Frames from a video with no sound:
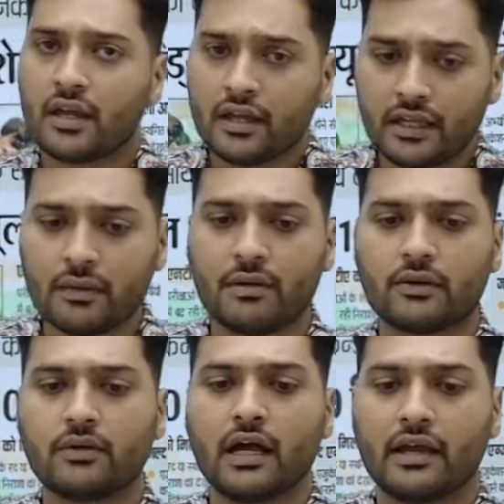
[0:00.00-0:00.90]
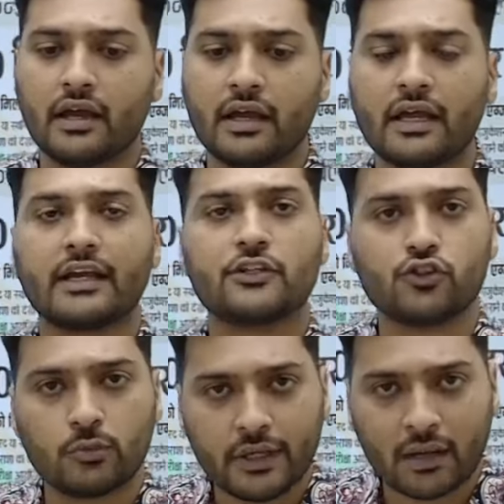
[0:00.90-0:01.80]
ये बिल्कुल आया है कि जो
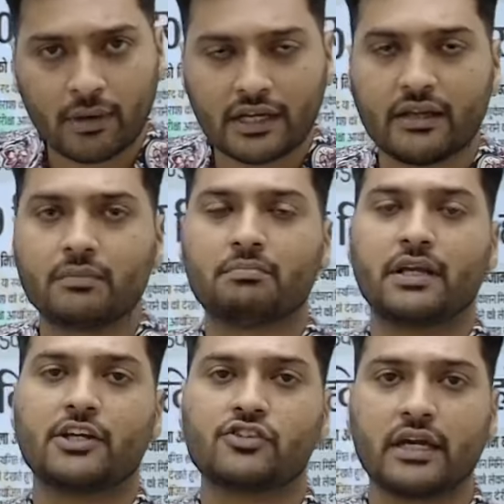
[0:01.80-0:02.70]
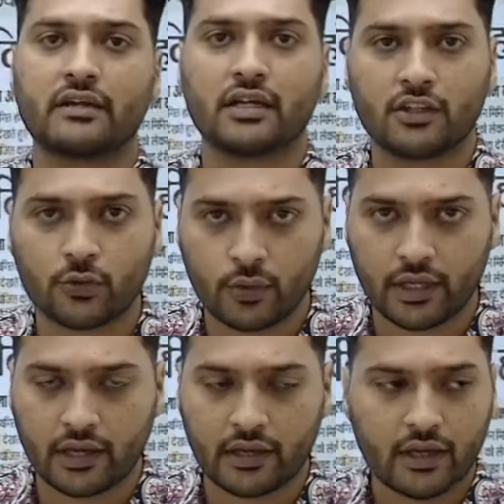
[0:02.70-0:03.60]
भी हमारी परीक्षाएं रद्द हुई है